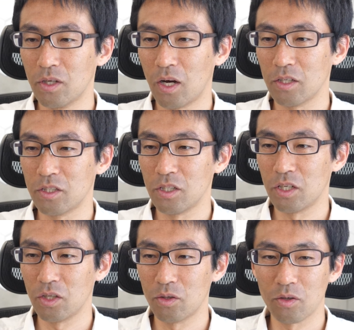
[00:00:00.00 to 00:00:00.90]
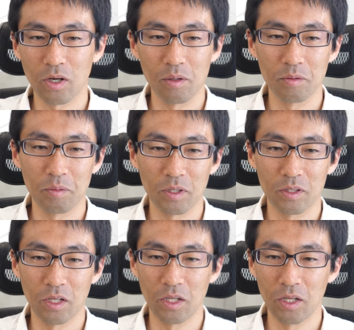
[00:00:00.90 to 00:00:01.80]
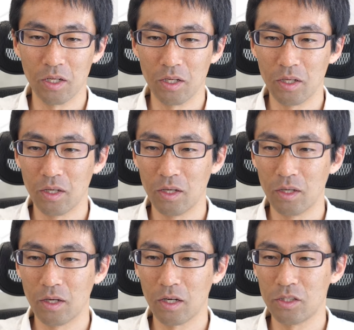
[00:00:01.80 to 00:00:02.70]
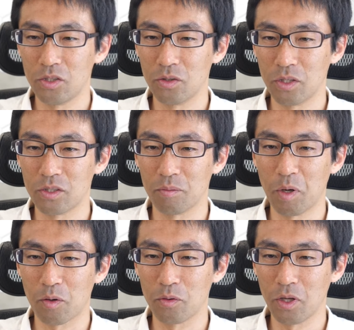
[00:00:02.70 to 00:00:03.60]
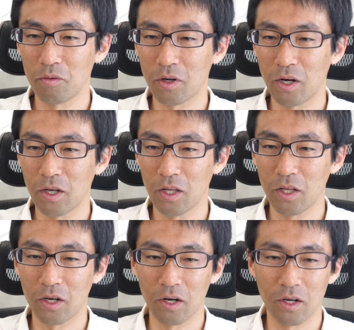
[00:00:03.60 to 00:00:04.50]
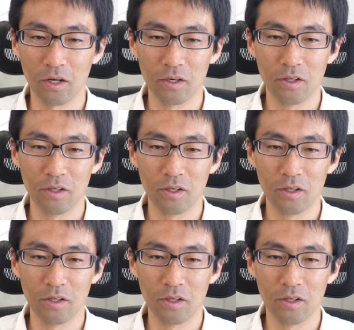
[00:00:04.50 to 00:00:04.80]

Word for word: 発信機と外部バッテリーが必要ですとまあこの辺は関係ないから